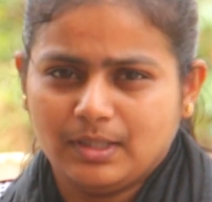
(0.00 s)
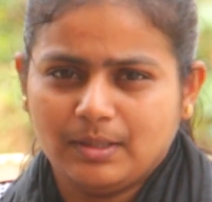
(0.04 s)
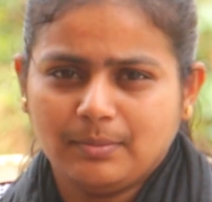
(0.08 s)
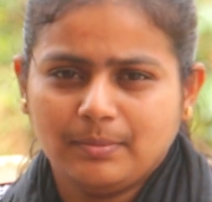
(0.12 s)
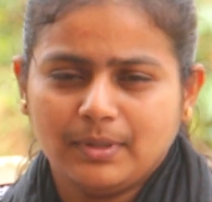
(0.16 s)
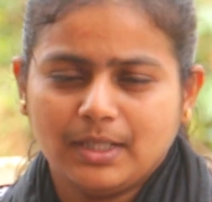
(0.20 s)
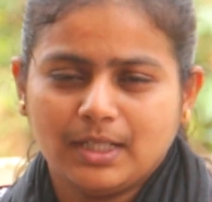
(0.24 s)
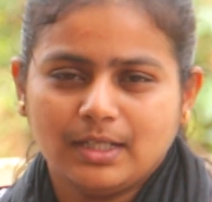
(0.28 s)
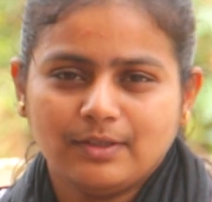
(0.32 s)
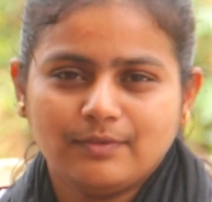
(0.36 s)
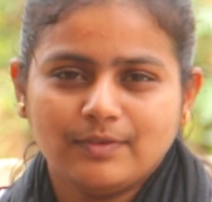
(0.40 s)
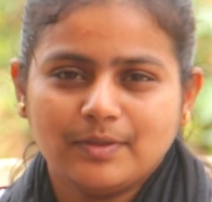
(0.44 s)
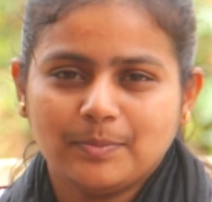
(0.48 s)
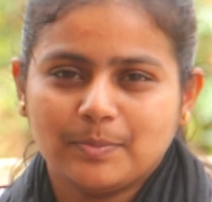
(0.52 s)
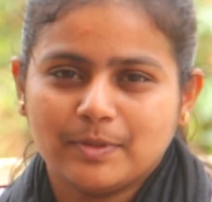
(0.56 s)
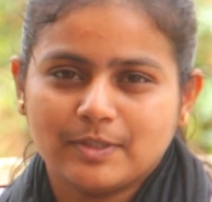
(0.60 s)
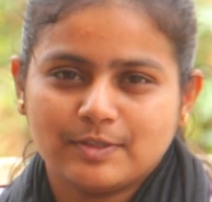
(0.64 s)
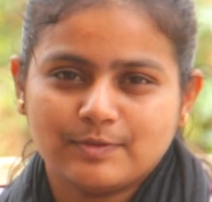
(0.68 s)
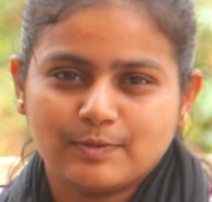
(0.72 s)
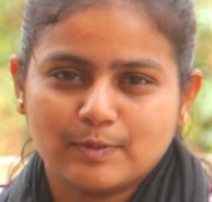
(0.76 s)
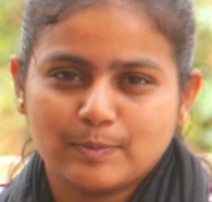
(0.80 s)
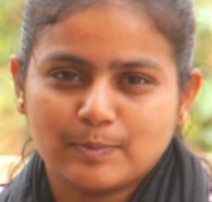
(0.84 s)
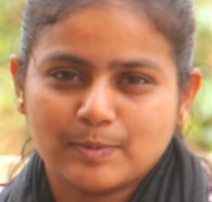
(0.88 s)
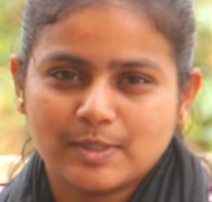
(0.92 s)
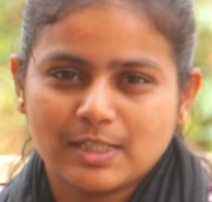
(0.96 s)
நம்ம எனவே
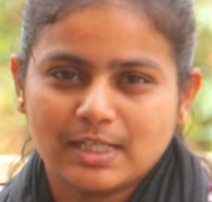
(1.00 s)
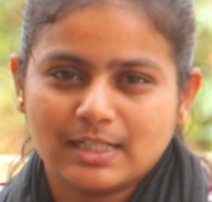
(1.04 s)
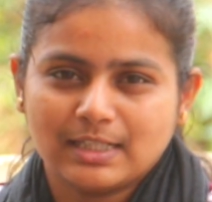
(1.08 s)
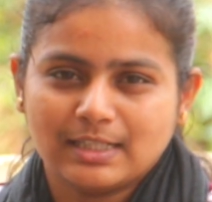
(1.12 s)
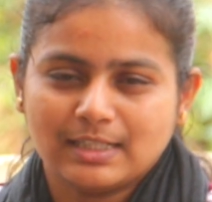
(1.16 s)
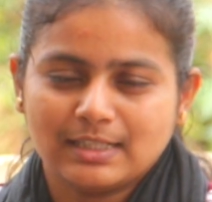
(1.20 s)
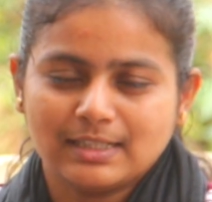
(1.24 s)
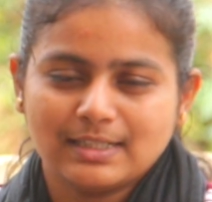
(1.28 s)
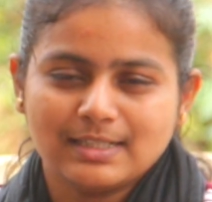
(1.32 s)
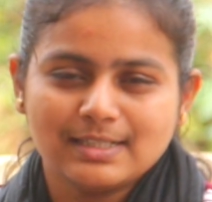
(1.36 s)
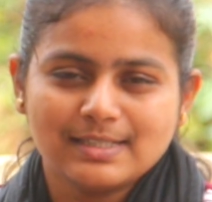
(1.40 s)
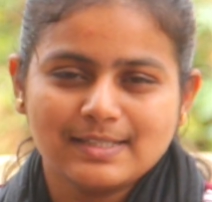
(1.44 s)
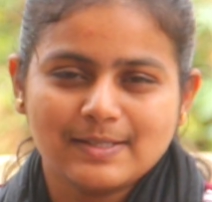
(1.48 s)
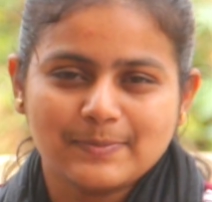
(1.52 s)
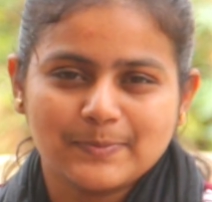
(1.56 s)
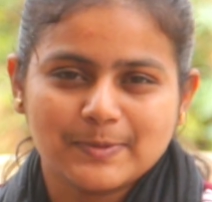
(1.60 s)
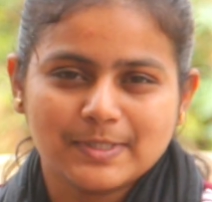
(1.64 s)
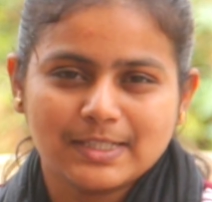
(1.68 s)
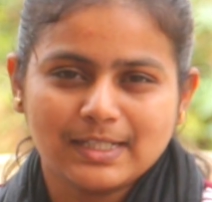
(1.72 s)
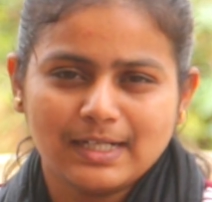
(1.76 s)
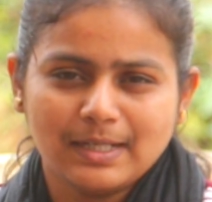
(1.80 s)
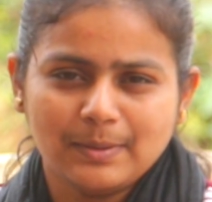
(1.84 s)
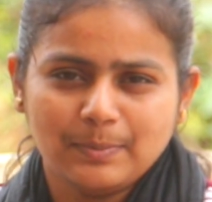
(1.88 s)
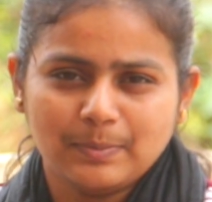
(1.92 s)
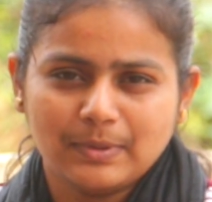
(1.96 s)
பேசுவோம் சேனலுக்கு
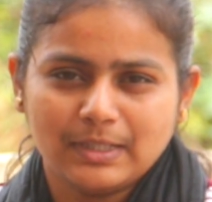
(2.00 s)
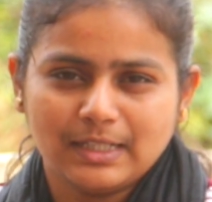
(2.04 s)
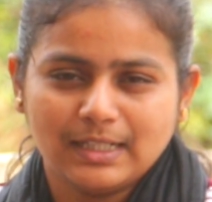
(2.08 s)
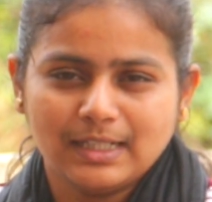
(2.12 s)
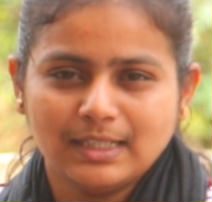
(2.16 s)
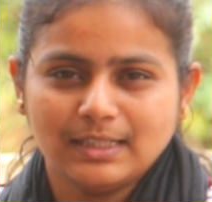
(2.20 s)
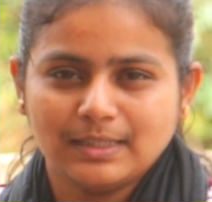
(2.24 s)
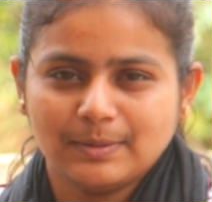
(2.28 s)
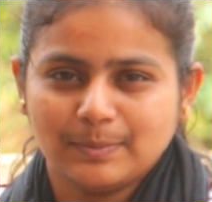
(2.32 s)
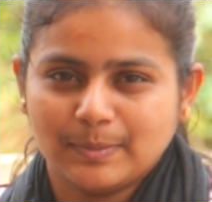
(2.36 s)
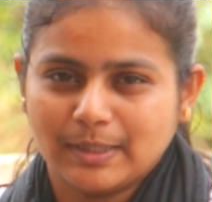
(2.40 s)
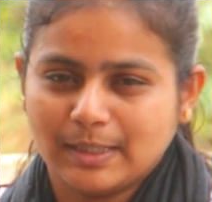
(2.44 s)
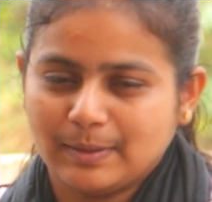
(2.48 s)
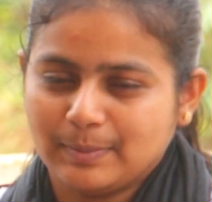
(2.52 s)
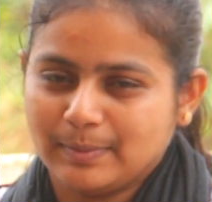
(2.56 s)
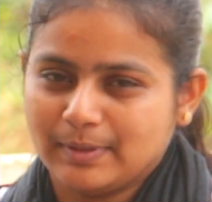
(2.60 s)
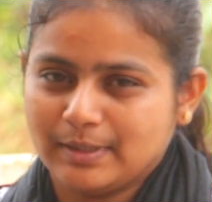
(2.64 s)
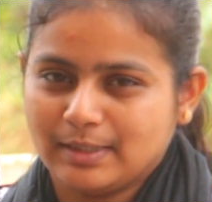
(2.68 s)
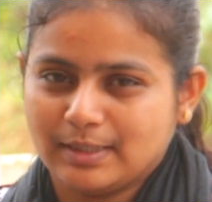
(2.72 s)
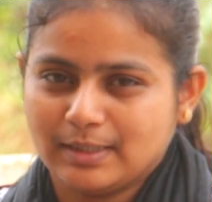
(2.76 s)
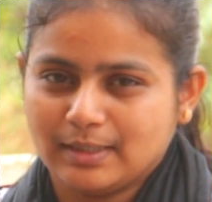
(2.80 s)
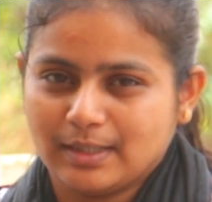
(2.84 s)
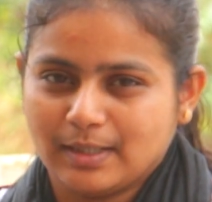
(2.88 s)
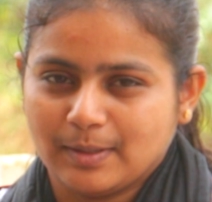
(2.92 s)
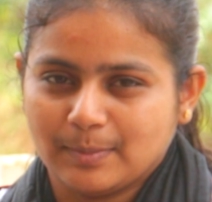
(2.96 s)
சப்ஸ்கிரைப் பண்ணி அந்த பெல்
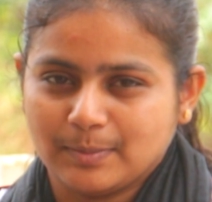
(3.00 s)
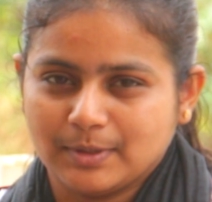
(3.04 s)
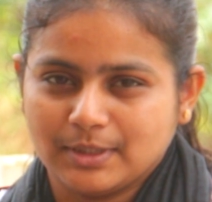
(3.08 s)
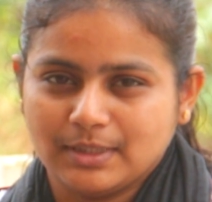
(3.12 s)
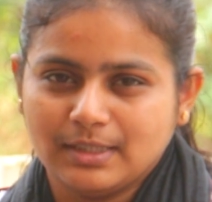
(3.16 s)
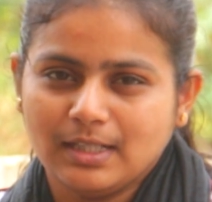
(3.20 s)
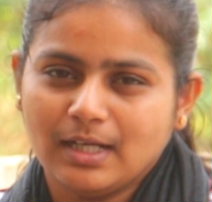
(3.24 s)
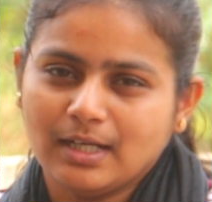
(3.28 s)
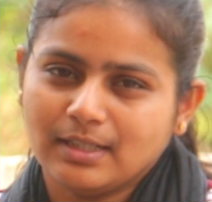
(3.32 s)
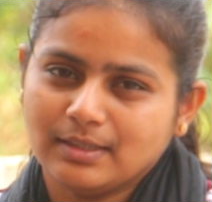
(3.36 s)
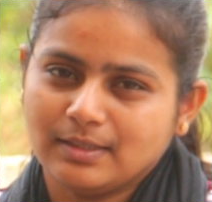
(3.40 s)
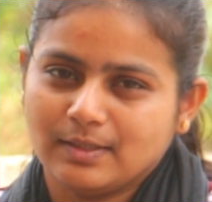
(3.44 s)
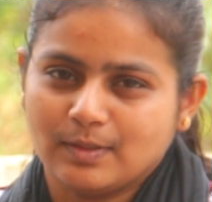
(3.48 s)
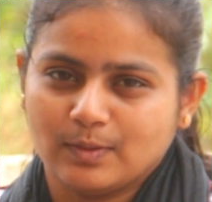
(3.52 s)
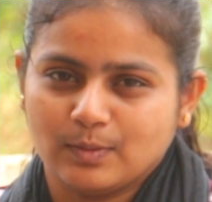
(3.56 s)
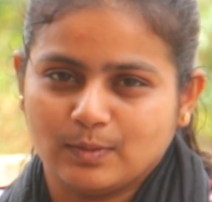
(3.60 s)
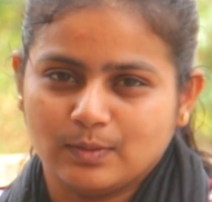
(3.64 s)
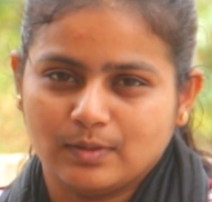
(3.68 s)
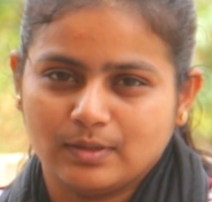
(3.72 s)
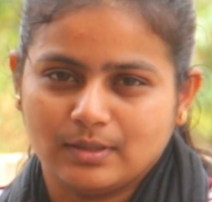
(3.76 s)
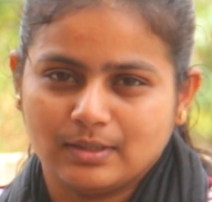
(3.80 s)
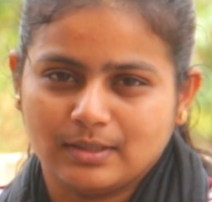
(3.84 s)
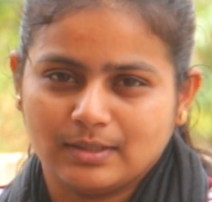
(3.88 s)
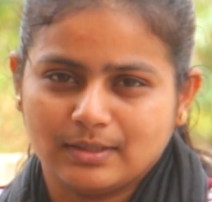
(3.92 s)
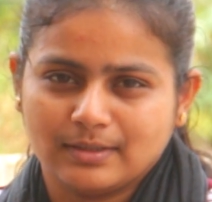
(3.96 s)
பட்டினை அமர்த்தி ஆதரவு
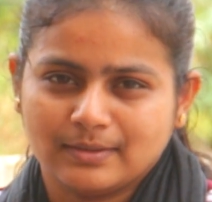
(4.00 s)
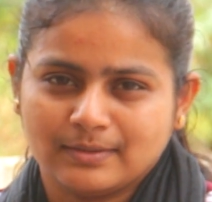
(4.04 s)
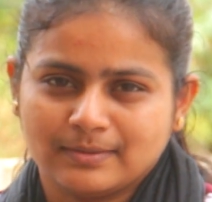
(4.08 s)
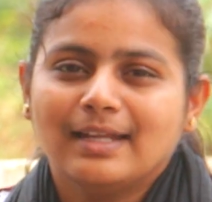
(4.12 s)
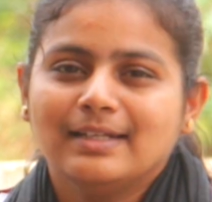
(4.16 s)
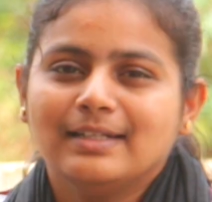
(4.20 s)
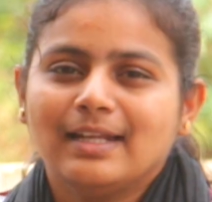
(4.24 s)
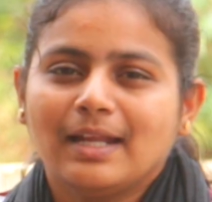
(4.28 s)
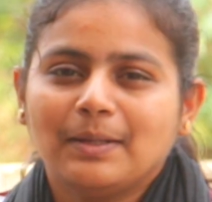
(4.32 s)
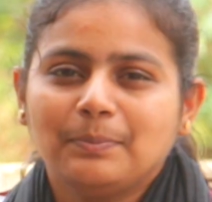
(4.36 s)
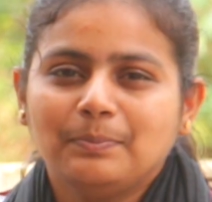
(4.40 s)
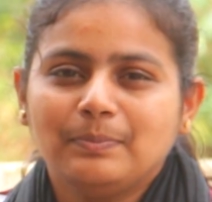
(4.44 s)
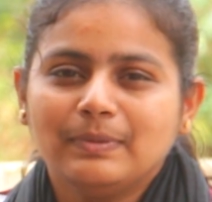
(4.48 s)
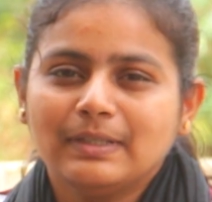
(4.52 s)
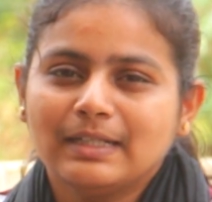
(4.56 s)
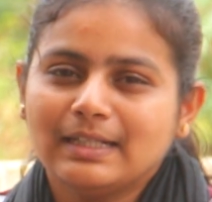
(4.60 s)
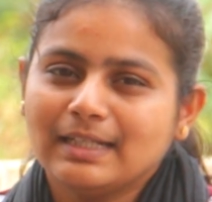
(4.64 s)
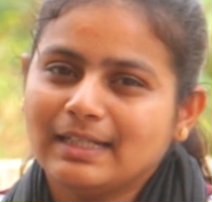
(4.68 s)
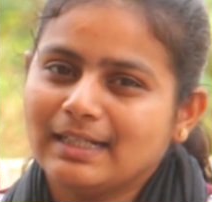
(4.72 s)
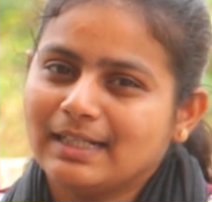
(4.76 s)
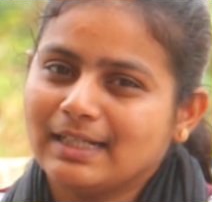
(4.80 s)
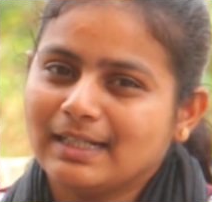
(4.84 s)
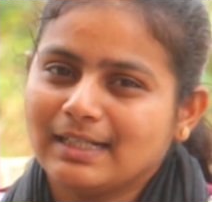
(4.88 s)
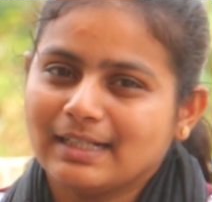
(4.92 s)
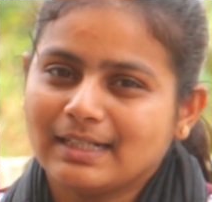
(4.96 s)
கொடுங்க
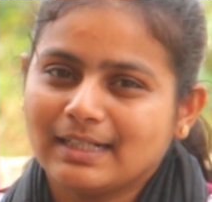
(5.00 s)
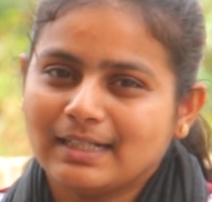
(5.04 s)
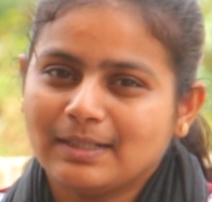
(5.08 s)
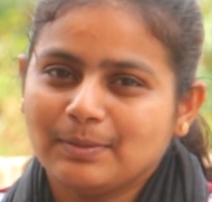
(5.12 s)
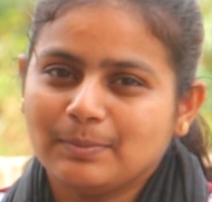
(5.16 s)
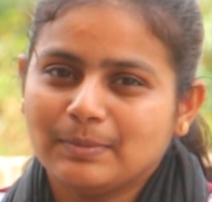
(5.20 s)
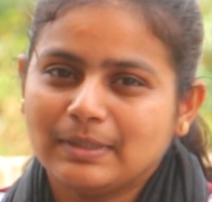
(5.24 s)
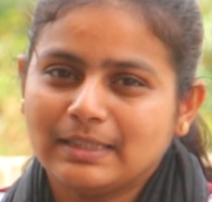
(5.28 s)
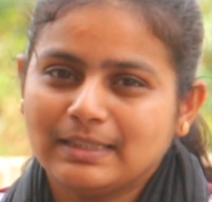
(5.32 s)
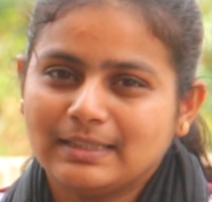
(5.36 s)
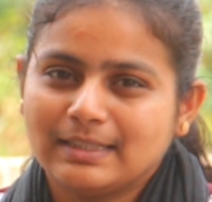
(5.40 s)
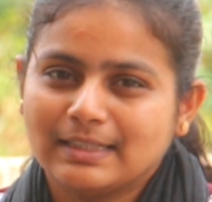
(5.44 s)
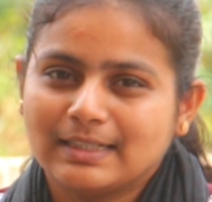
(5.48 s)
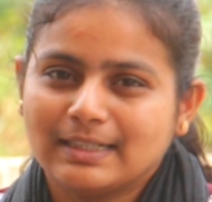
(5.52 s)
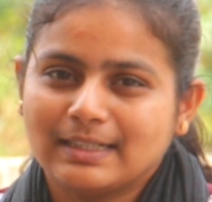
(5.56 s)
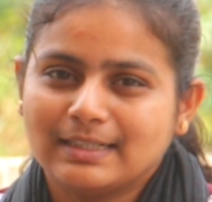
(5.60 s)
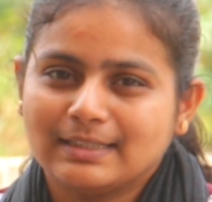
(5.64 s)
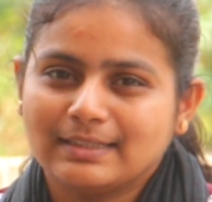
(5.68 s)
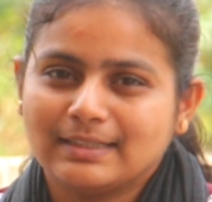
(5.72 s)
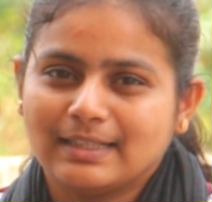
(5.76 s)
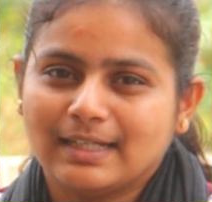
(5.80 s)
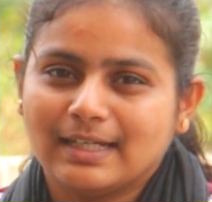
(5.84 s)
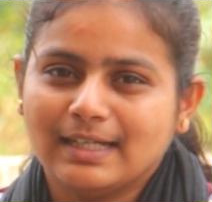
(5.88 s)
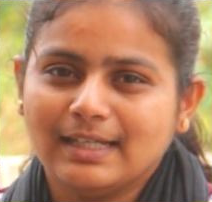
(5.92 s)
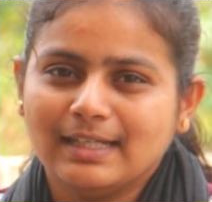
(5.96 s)
நட்புக்கு இலக்கணமாக
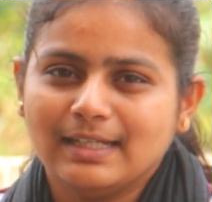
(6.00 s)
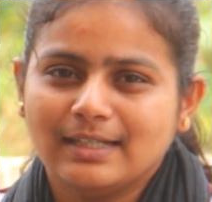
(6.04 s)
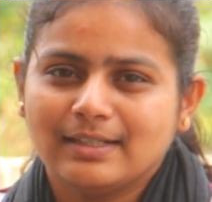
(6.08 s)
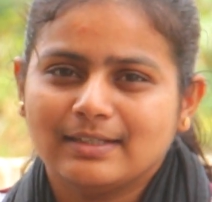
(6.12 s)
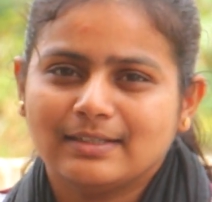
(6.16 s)
திகழ்ந்த